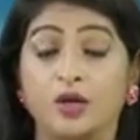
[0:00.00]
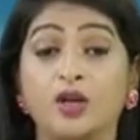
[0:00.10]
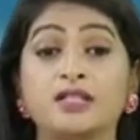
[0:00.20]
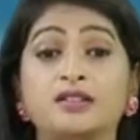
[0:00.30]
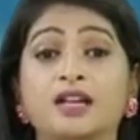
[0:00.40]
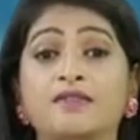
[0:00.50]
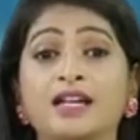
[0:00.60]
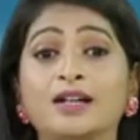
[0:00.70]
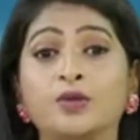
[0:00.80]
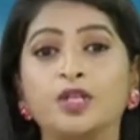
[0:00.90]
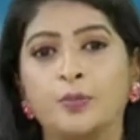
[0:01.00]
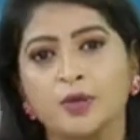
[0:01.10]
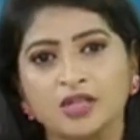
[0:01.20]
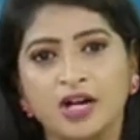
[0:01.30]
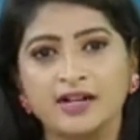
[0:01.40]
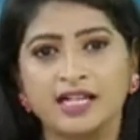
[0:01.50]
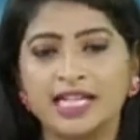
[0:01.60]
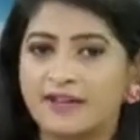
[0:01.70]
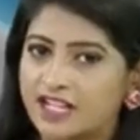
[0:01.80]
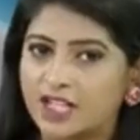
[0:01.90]
కొలెస్ట్రాల్ వల్ల గుండెపోటు రావడానికి
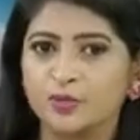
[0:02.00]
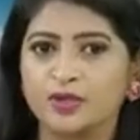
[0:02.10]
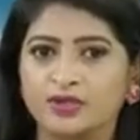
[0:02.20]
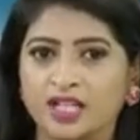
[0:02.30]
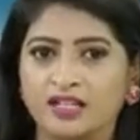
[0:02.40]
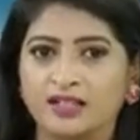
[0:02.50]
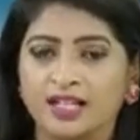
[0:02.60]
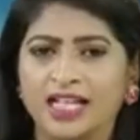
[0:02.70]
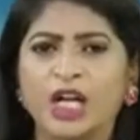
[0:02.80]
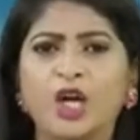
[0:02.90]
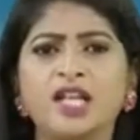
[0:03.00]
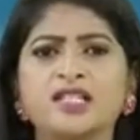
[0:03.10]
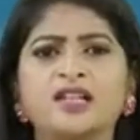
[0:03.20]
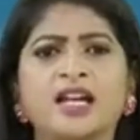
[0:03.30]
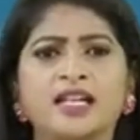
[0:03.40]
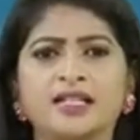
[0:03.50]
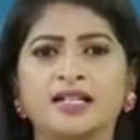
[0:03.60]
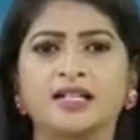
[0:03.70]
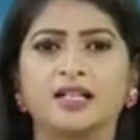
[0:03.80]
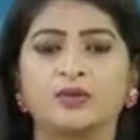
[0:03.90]
అవకాశం ఉంటుందా కొలెస్ట్రాల్ ఎన్ని
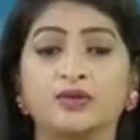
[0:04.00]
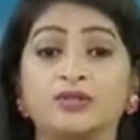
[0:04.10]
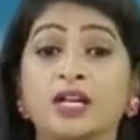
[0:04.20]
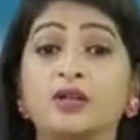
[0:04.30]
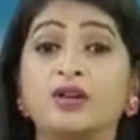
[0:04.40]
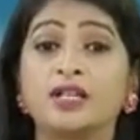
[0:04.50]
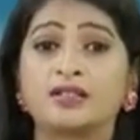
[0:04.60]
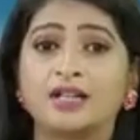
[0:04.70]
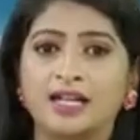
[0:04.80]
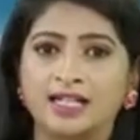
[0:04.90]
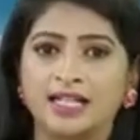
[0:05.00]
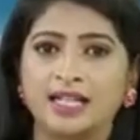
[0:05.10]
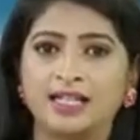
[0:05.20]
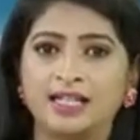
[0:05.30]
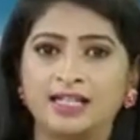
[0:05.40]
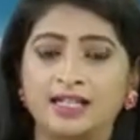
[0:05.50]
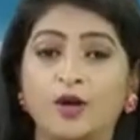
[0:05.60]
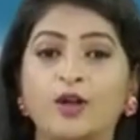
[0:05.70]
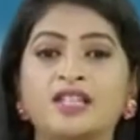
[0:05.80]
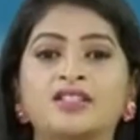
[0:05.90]
రకాలు చెడు కొలెస్ట్రాల్ అంటే ఏంటి
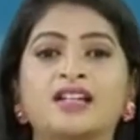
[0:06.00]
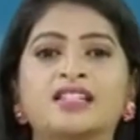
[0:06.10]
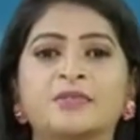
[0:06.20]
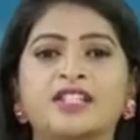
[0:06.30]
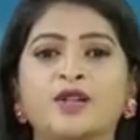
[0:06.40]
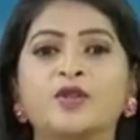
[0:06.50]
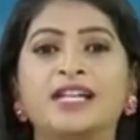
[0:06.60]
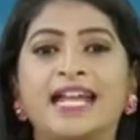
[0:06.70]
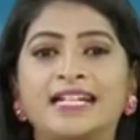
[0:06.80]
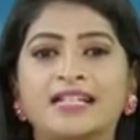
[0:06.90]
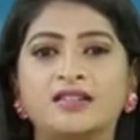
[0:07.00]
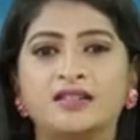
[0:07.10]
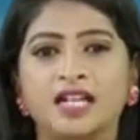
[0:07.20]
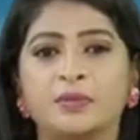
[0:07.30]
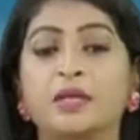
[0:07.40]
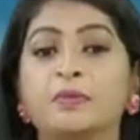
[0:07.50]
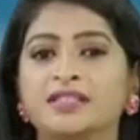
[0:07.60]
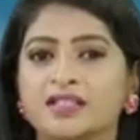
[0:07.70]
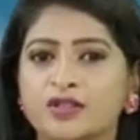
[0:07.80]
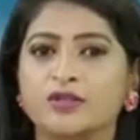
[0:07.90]
కొలెస్ట్రాల్ సమస్యలకు లేటెస్ట్ ట్రీట్మెంట్
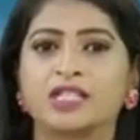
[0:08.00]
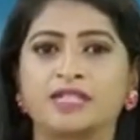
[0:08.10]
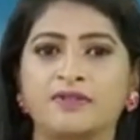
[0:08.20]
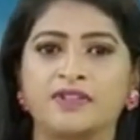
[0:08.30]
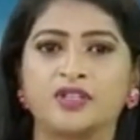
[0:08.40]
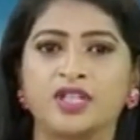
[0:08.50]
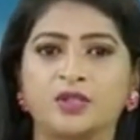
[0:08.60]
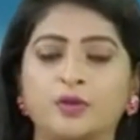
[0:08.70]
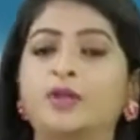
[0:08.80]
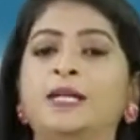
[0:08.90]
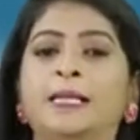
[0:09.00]
మెథడ్స్ గురించి వివరించేందుకు